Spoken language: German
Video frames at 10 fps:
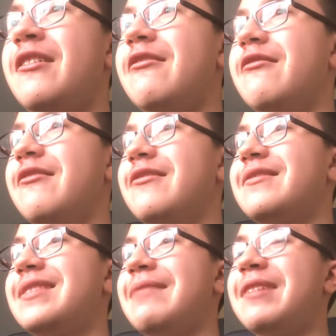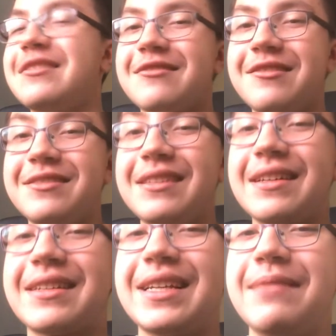Und denn was
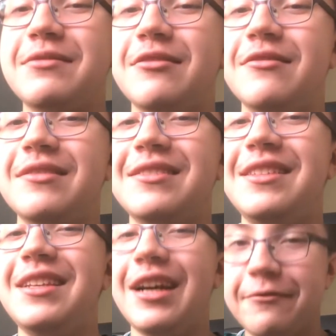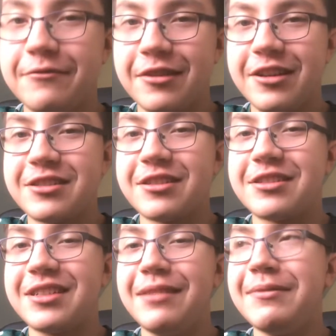Rostock Games uns hier auf Deutsch
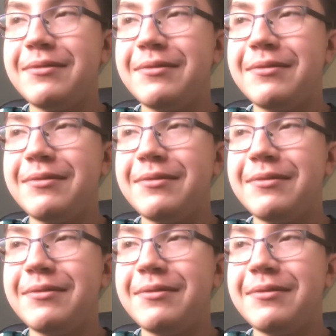geschrieben